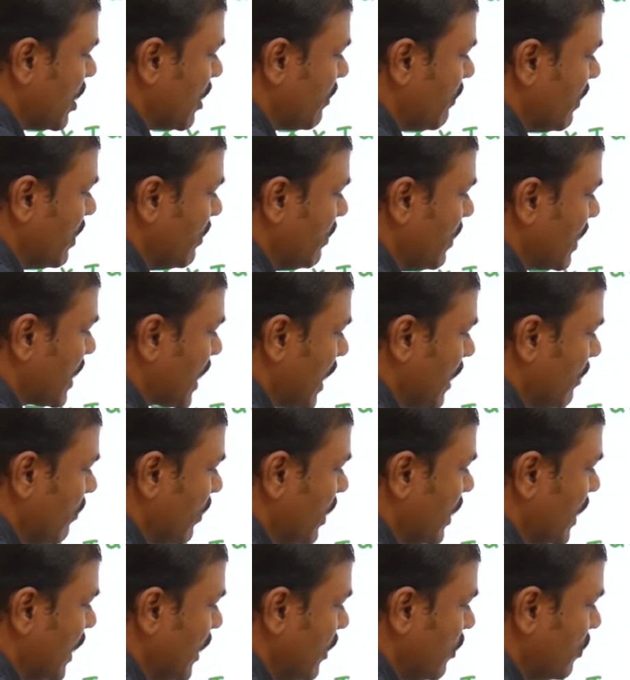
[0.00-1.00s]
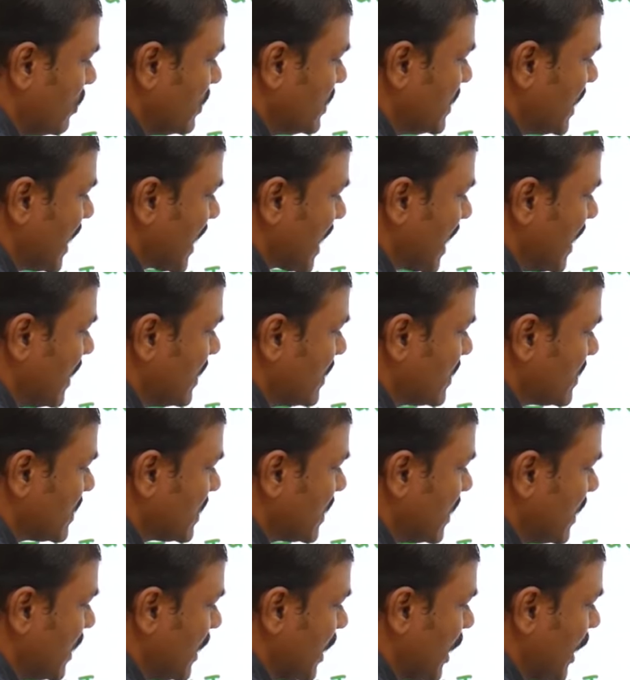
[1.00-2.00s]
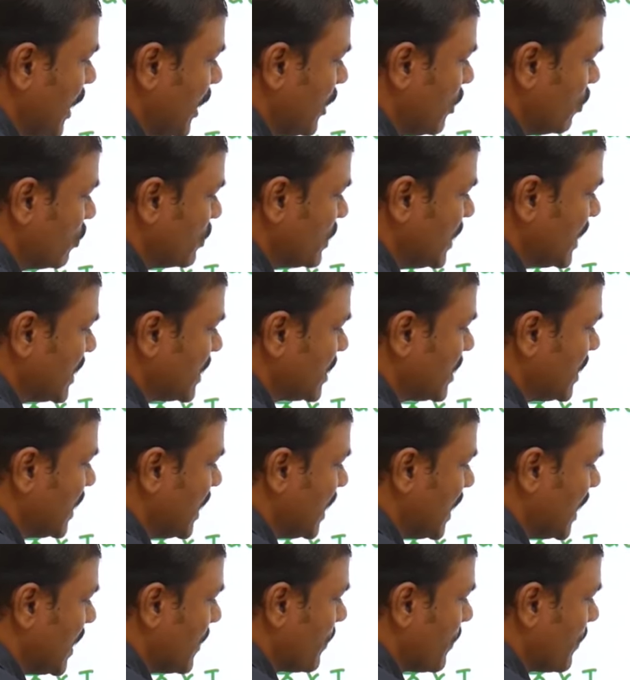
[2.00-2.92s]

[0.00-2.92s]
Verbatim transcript: వెన్ వీ కన్వర్ట్ ఇన్ టు ది సెకండ్స్ ఇంటూ సిక్స్టీ